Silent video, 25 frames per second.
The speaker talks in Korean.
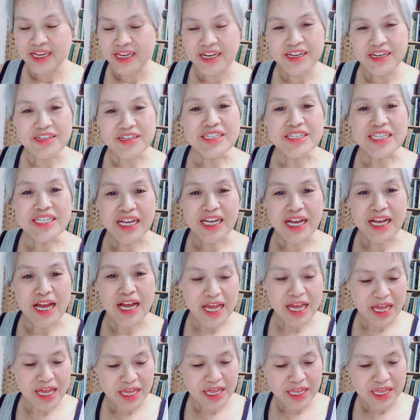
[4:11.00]

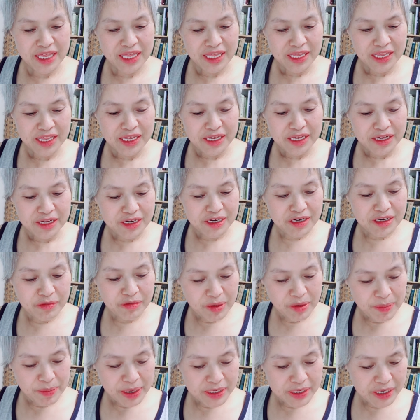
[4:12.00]
그러니까
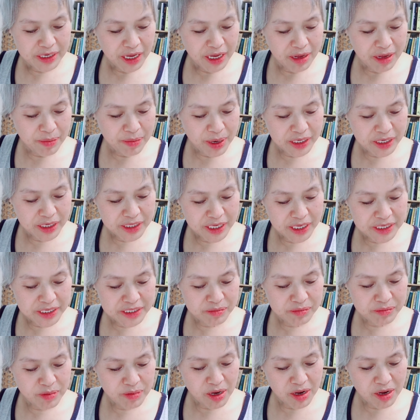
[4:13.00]
그러면 만약에 해방이
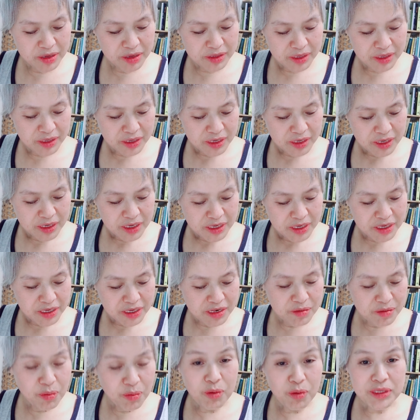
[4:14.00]
됐으면
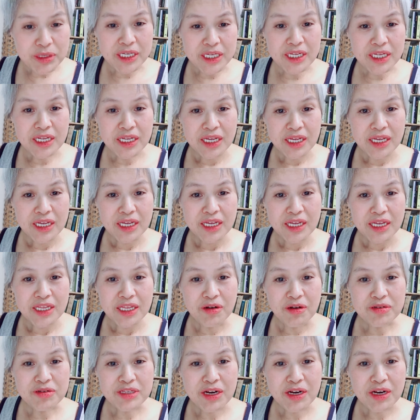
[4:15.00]
일본이
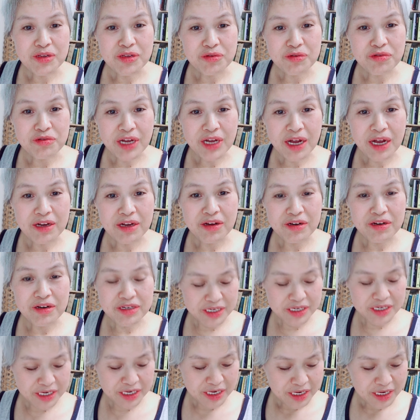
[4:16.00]
역사를 조족한
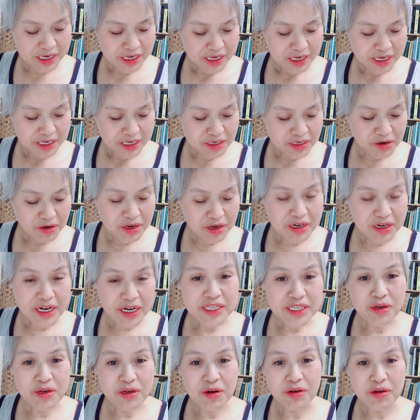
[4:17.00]
거를 저기를
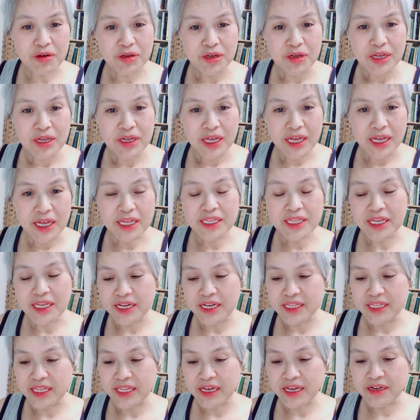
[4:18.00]
해서 해야
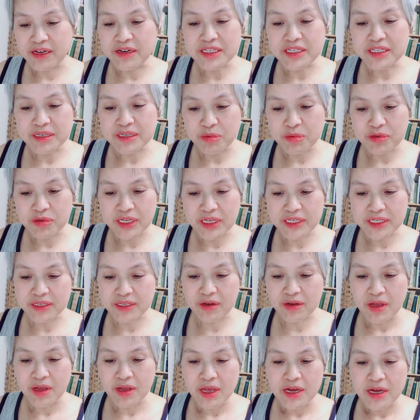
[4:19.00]
되는데 그렇지
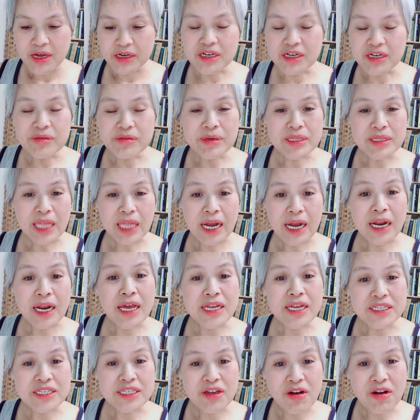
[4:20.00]
못했어. 그러면
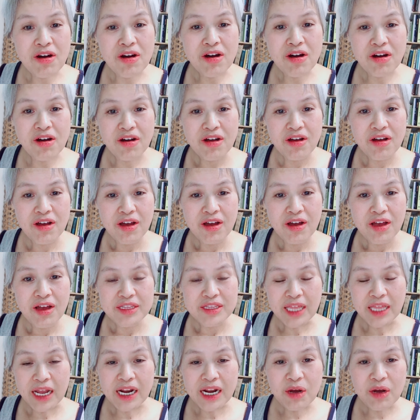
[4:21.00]
나라에서
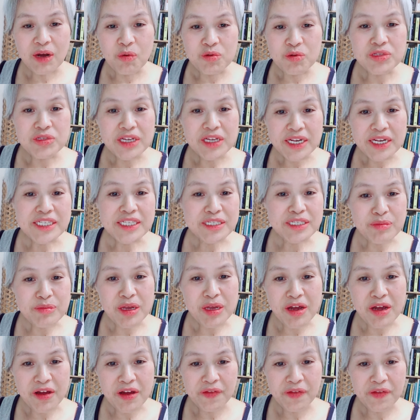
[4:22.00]
나라가
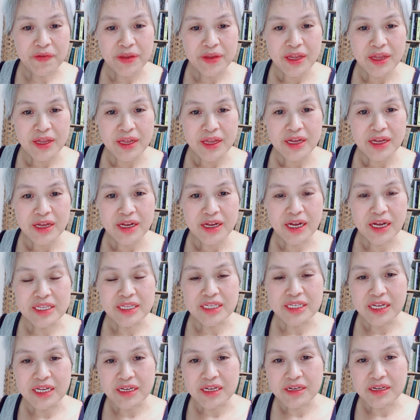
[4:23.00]
온전했으면 그러니까
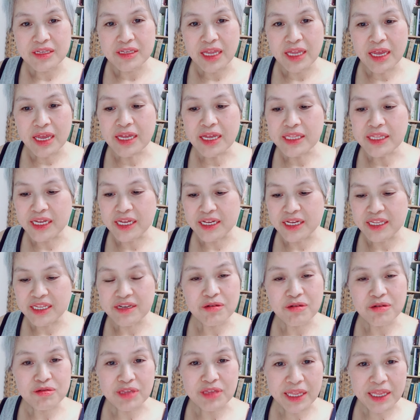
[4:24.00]
이제 해야 되는데
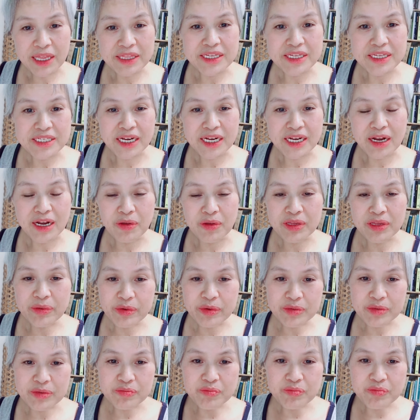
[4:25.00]
그것도 안 됐잖아.
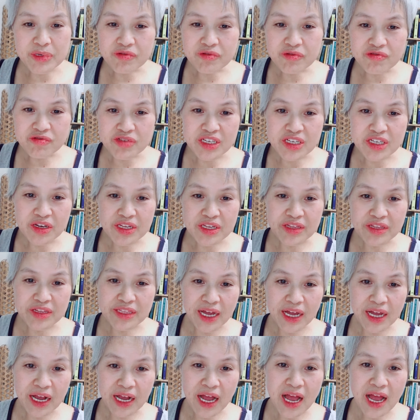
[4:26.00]
왜냐면
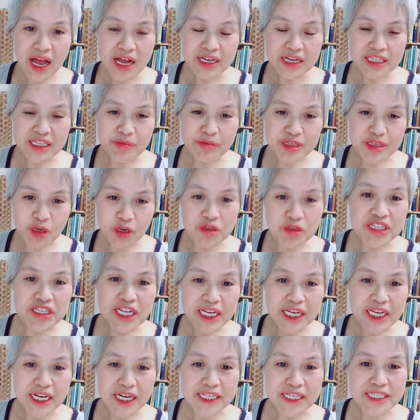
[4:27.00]
미군정이었다가 그다음에
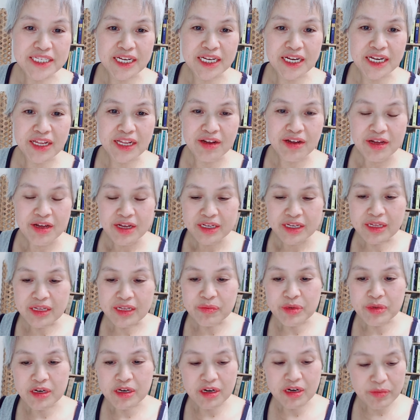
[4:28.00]
전쟁이 났잖아요.
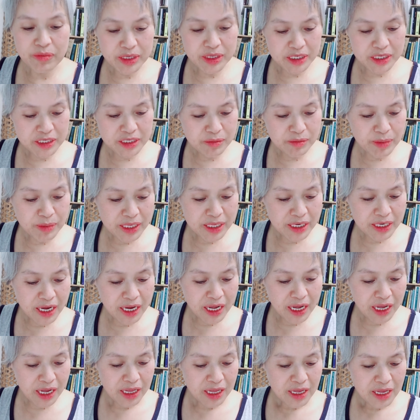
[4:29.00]
그다음 그러면
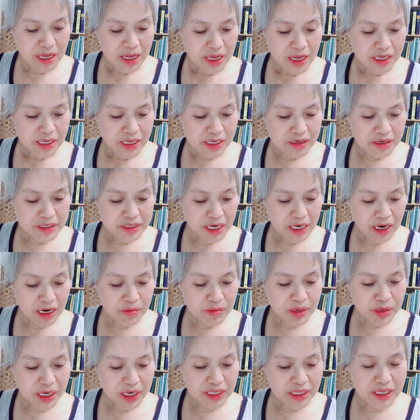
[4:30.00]
이승만이가 이거
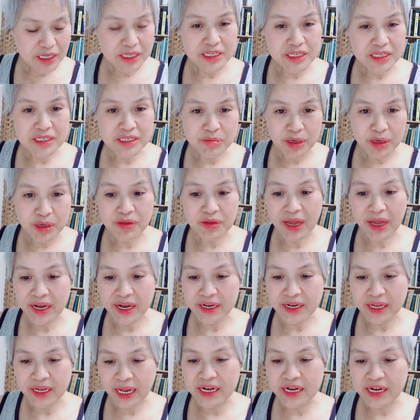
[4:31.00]
작업을 해야 되는데 이승만도
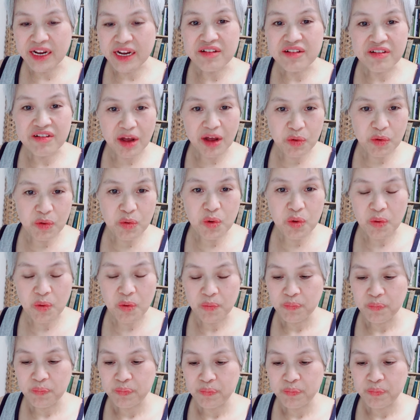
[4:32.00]
안안한것 같고.